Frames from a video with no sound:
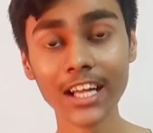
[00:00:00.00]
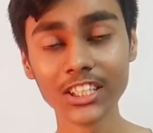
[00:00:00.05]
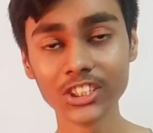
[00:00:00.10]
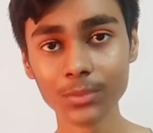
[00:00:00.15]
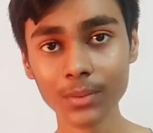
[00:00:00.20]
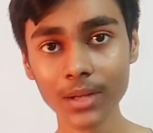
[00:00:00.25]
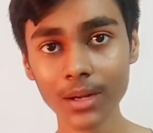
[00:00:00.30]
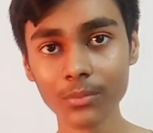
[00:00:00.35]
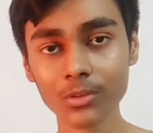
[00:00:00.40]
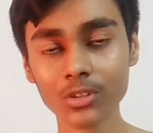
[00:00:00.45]
आज
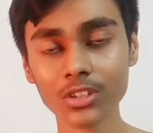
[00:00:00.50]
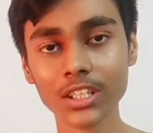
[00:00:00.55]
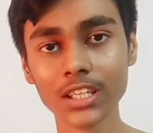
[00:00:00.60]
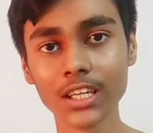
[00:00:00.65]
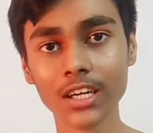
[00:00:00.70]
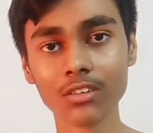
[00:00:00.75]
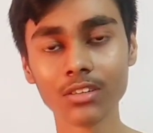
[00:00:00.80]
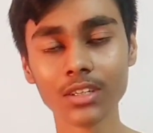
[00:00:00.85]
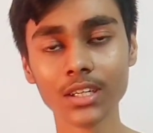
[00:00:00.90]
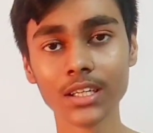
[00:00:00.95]
मैं आपको
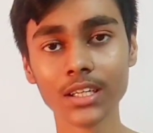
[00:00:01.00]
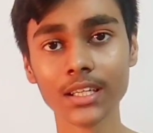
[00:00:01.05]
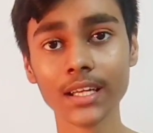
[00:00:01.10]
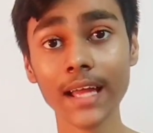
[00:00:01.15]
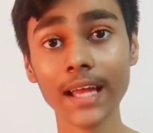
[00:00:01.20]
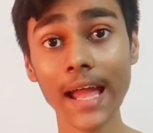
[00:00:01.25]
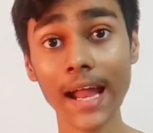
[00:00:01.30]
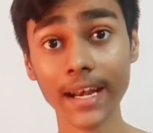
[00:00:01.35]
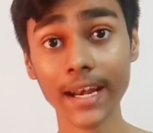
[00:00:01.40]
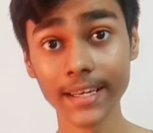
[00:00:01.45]
दिखाऊंगा कि
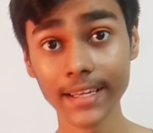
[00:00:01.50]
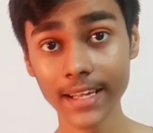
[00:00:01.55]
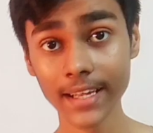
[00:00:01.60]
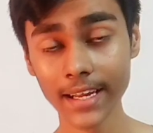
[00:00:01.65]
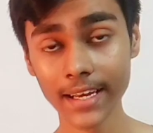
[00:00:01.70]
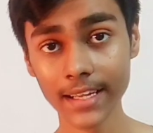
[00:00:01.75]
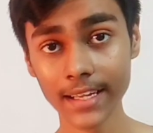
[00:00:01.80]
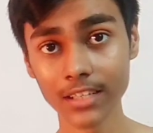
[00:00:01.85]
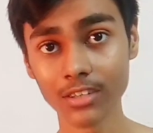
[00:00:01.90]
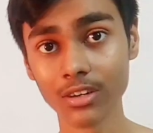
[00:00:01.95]
एंटी
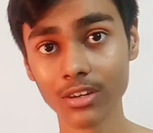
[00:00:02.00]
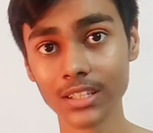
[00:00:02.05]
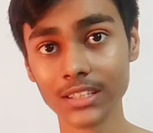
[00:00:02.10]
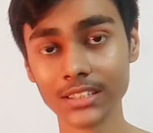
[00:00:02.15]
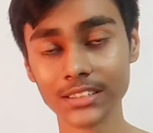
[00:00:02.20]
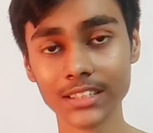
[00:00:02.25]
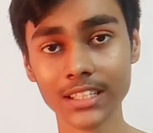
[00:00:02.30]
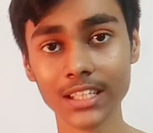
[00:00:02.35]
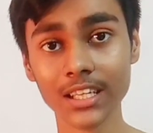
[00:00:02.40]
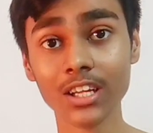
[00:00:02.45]
आयरन कॉइन
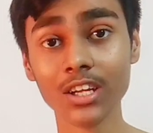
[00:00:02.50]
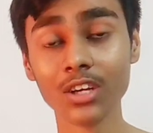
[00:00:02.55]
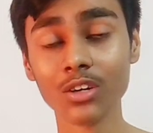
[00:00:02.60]
से